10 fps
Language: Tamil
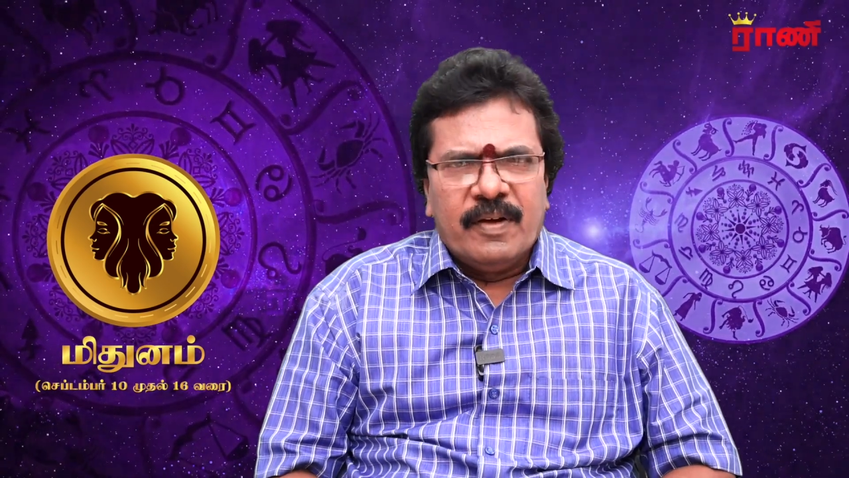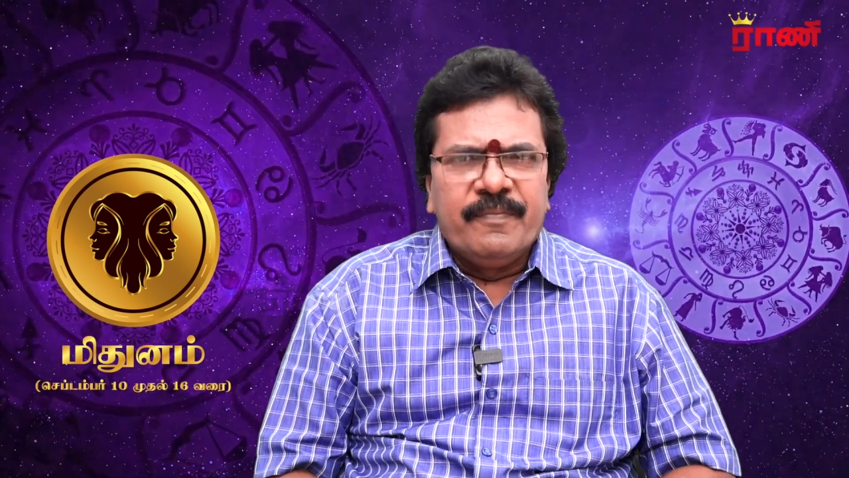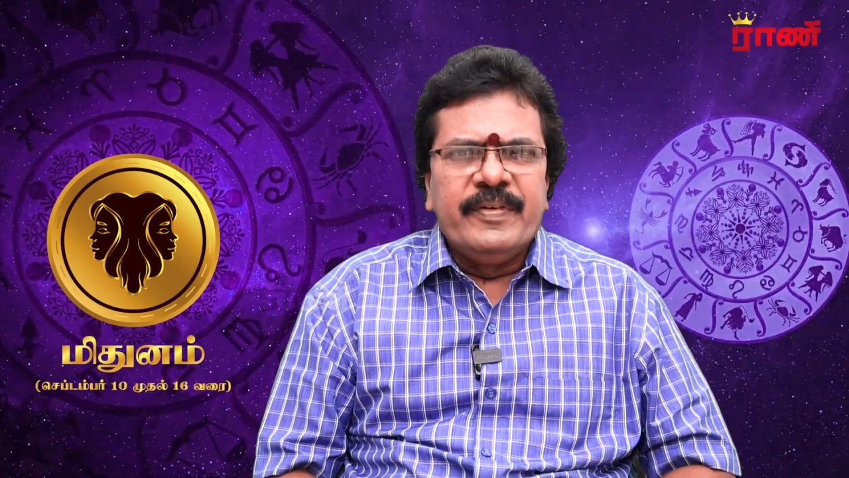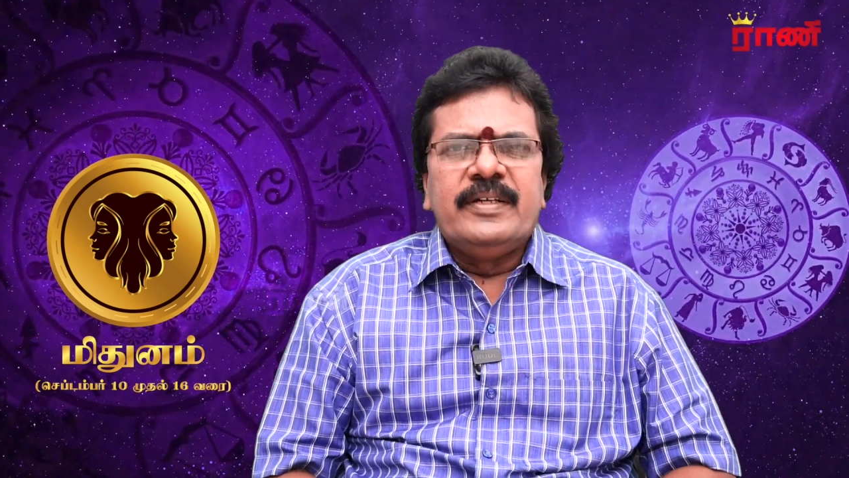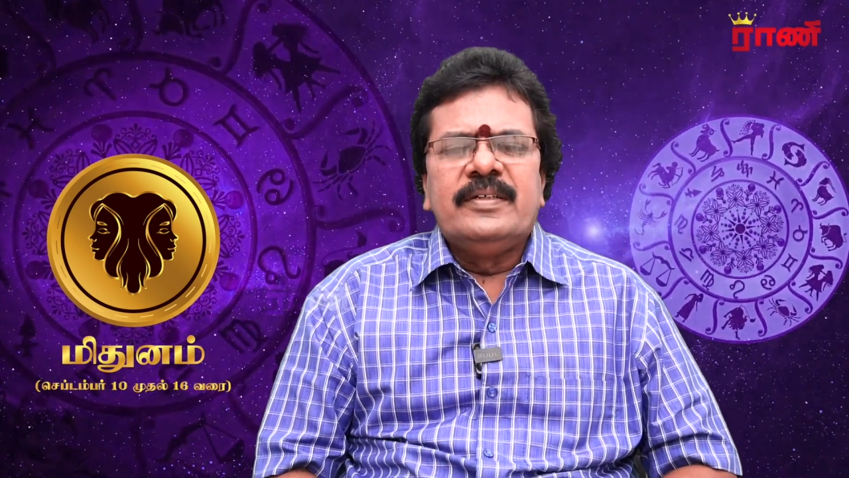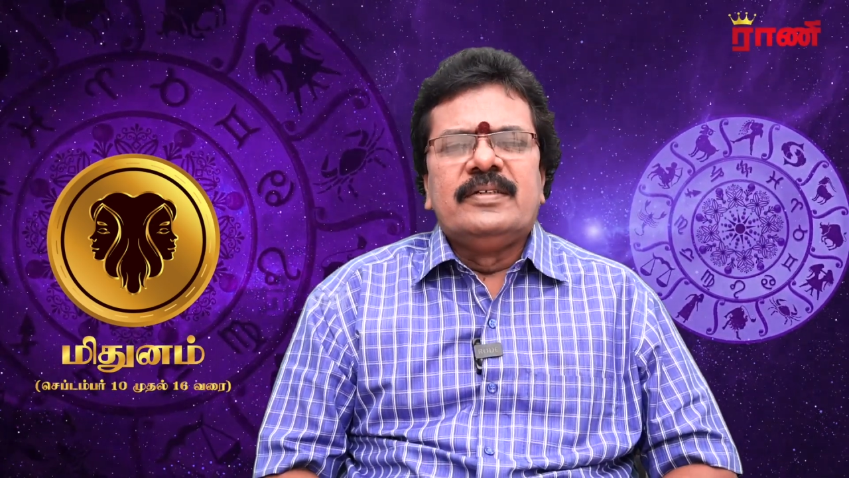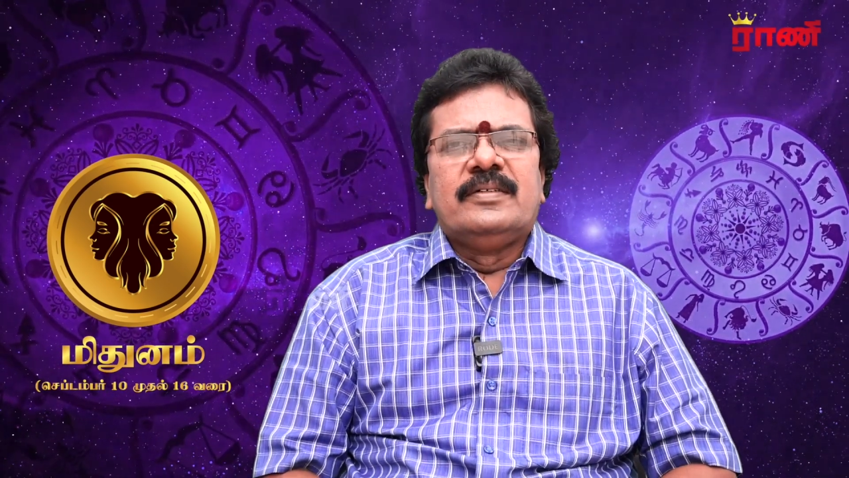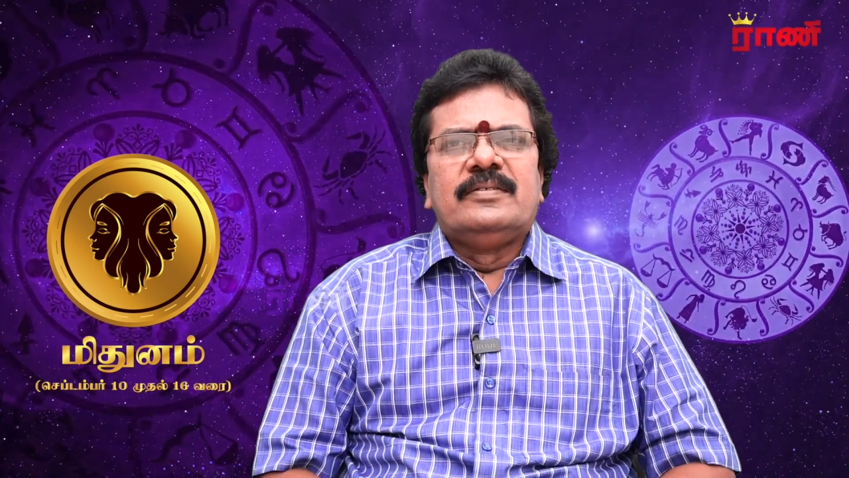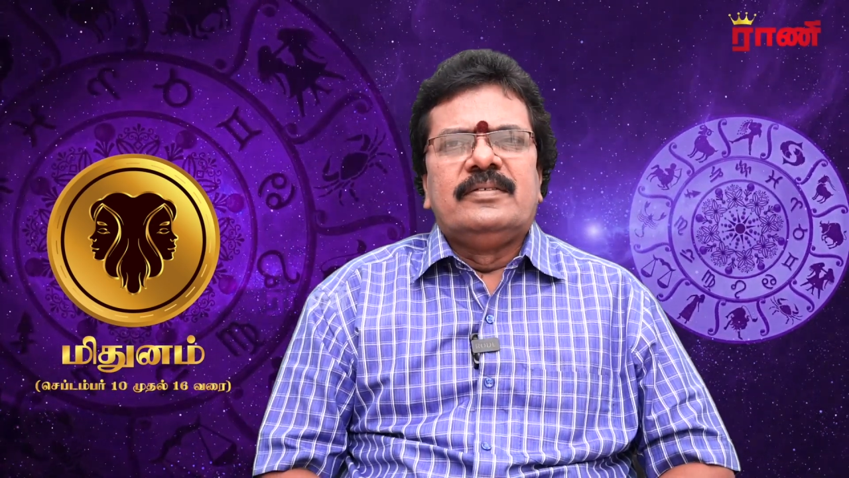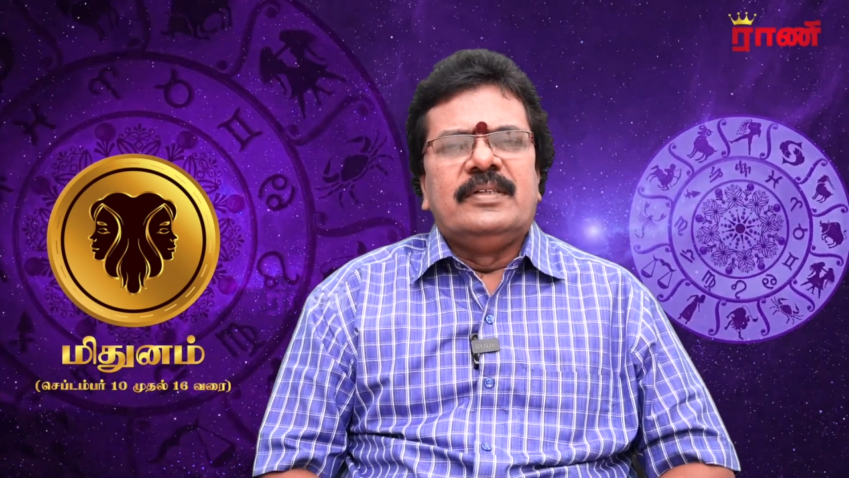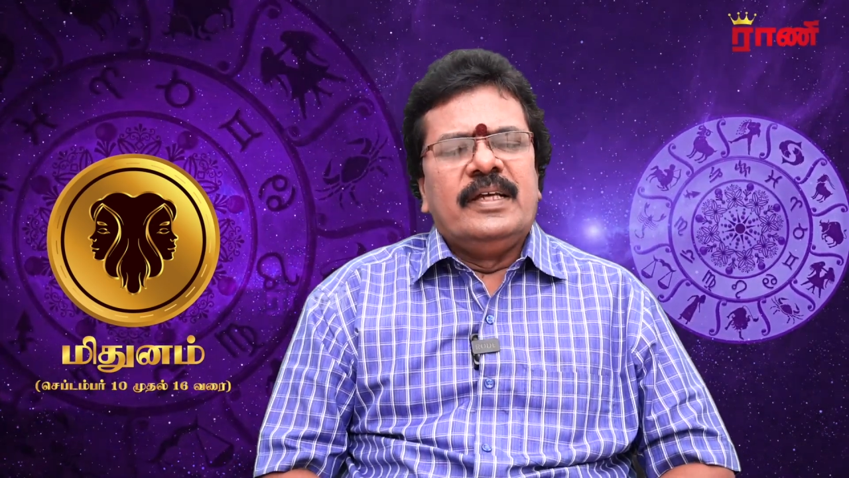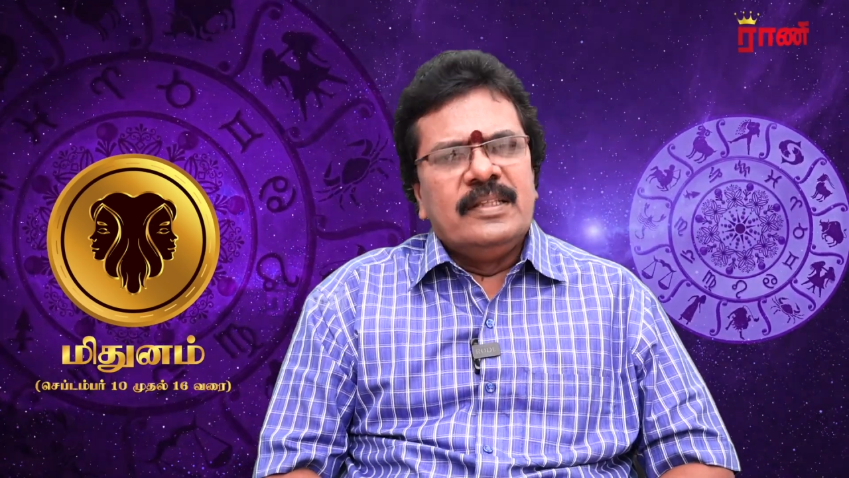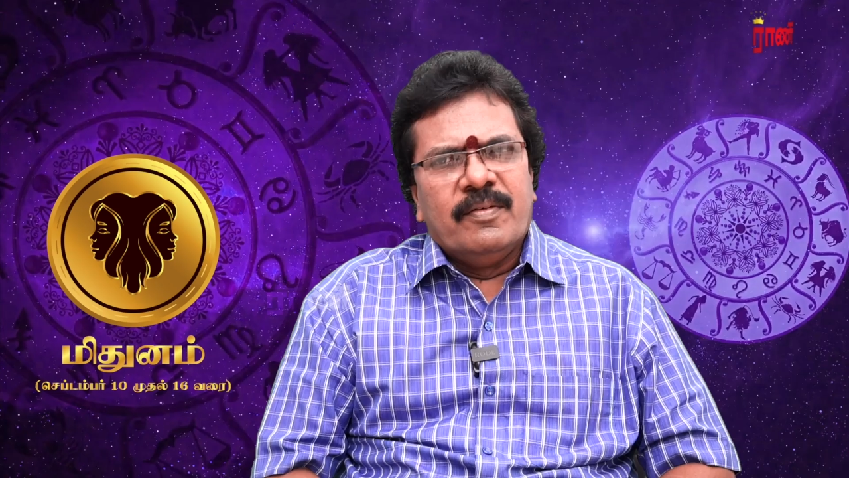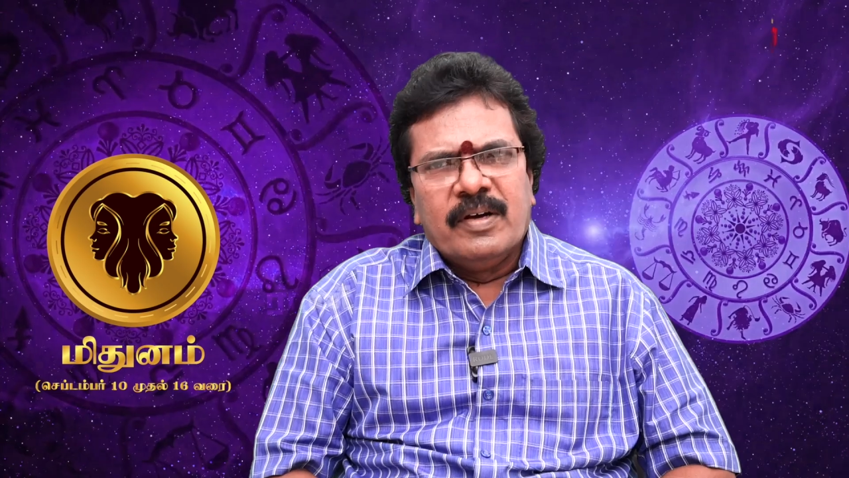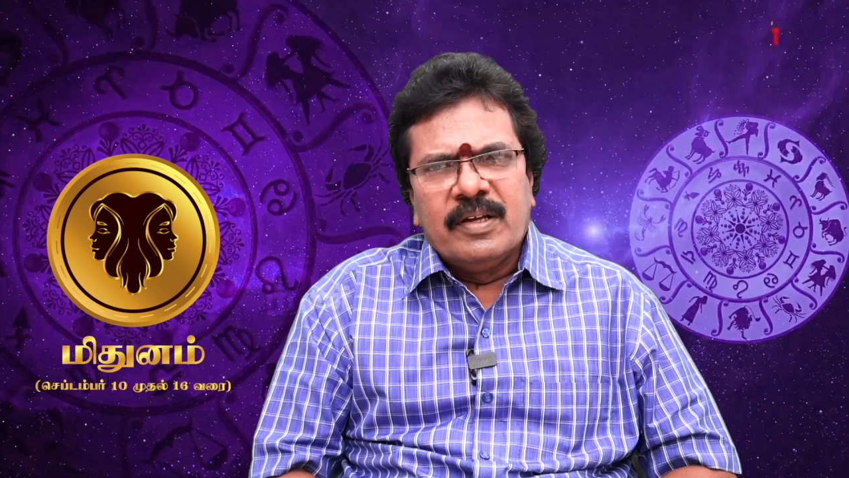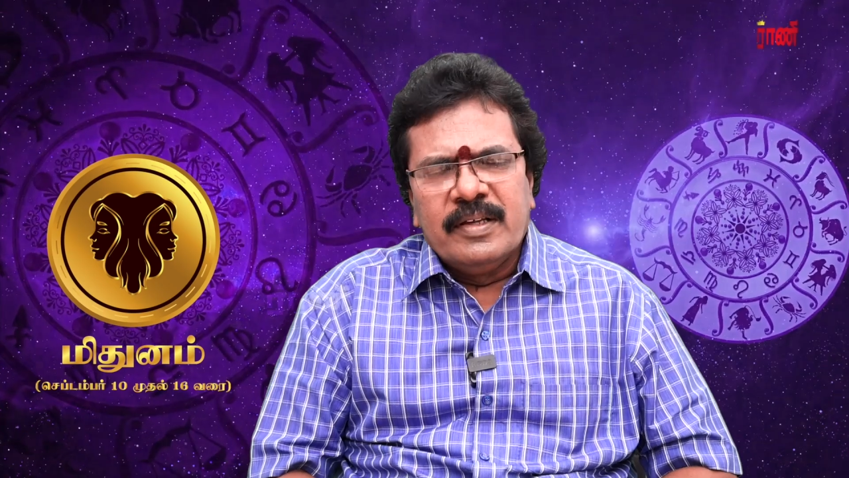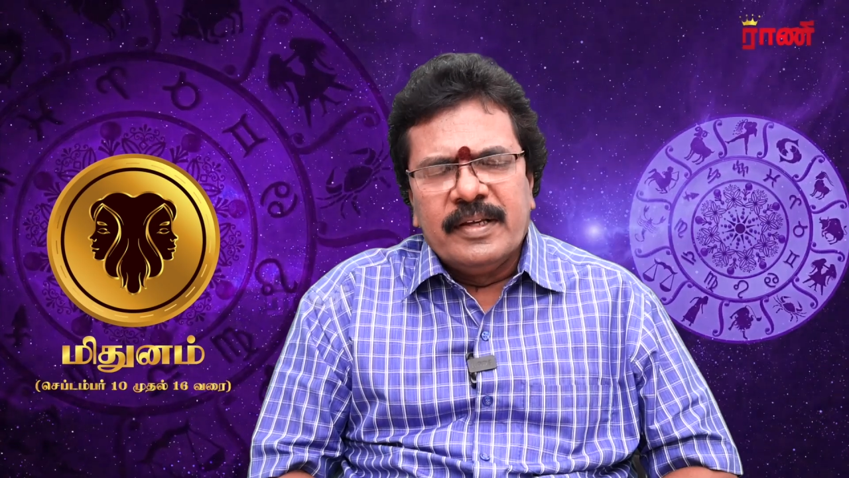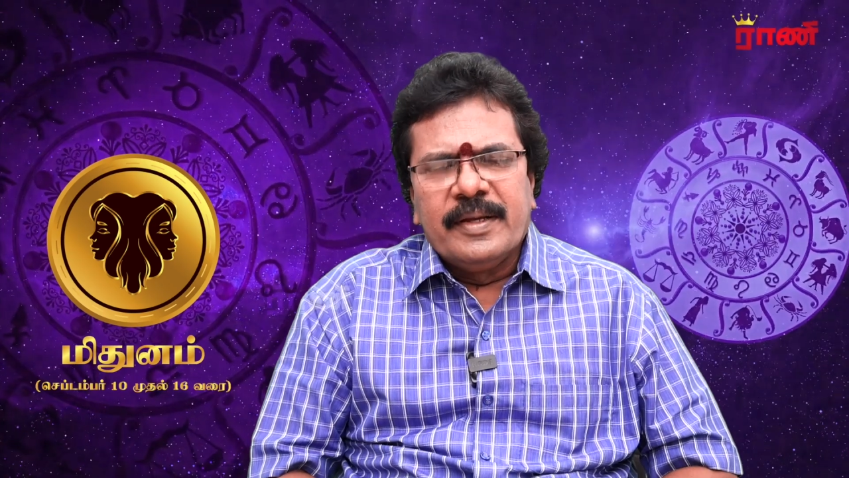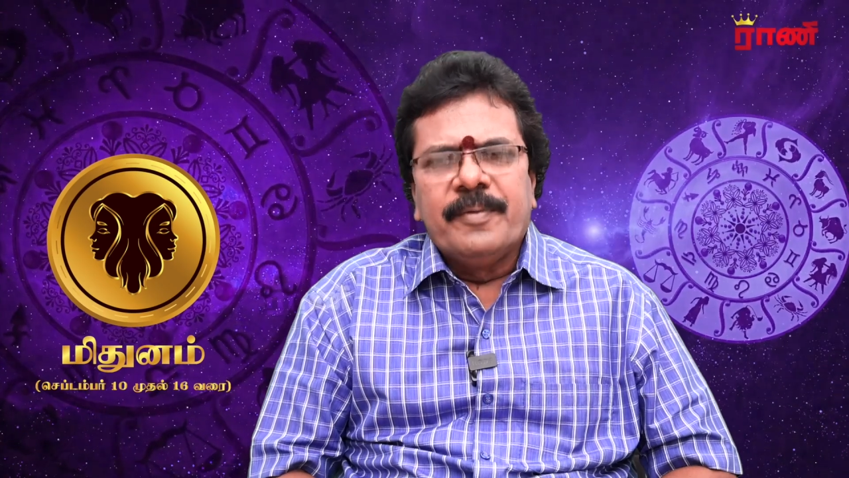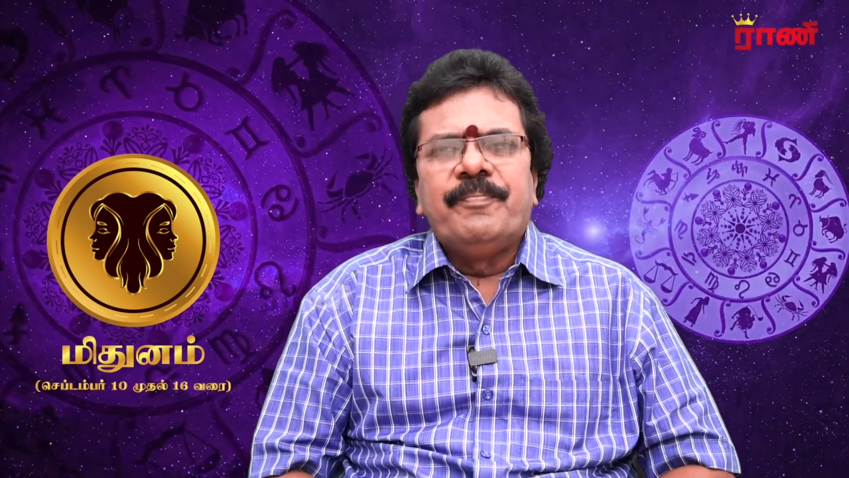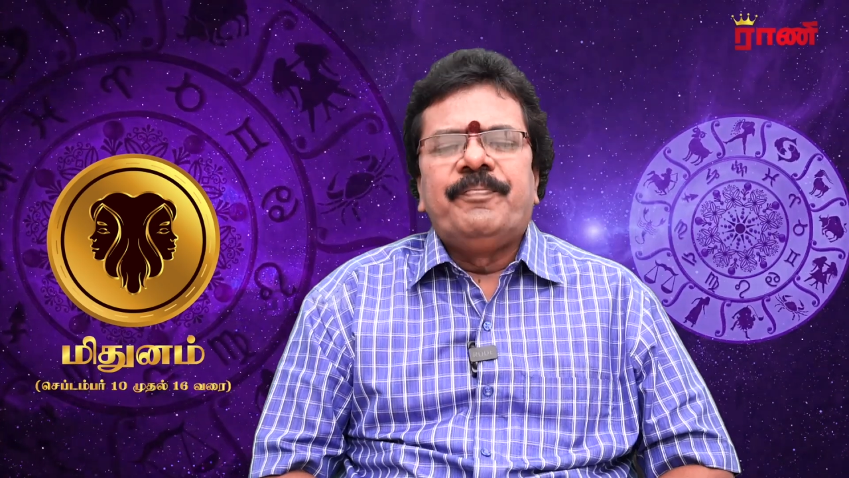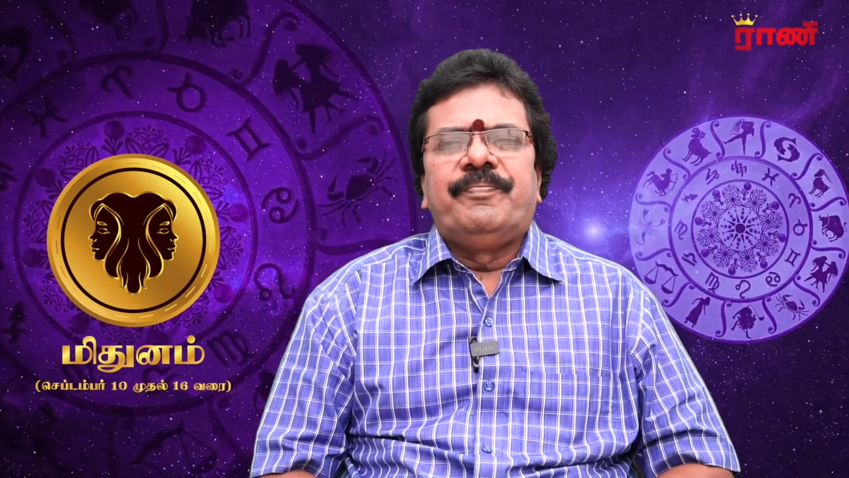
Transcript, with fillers: ப்ராஃபிட்டு இந்த வாரம் இருக்குது